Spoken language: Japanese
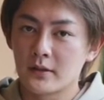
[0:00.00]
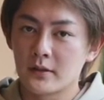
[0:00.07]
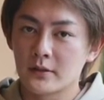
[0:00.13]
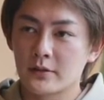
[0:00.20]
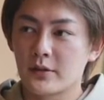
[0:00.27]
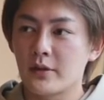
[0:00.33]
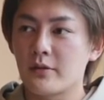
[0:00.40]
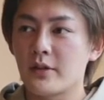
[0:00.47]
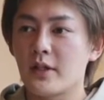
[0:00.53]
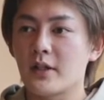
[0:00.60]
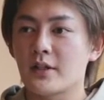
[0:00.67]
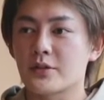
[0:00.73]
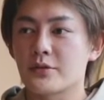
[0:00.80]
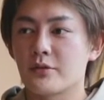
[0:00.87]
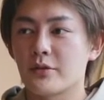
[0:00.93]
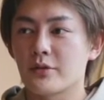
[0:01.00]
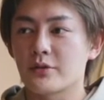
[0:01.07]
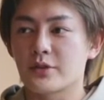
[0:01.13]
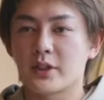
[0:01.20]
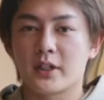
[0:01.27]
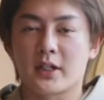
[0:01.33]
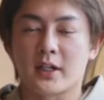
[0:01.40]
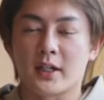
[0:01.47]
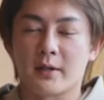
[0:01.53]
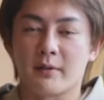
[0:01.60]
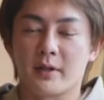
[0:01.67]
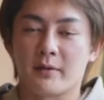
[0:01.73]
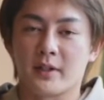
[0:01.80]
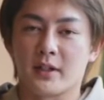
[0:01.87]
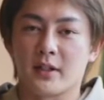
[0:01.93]
それをなんか商業主義だからダメ
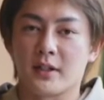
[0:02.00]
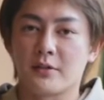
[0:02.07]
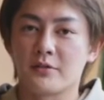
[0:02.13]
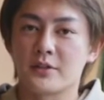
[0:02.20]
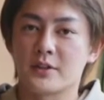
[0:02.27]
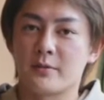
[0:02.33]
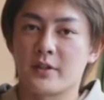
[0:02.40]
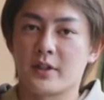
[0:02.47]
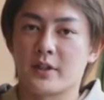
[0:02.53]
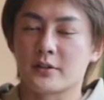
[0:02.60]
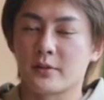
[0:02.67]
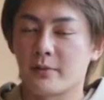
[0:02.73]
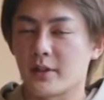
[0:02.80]
だみたいな日本人みたいなク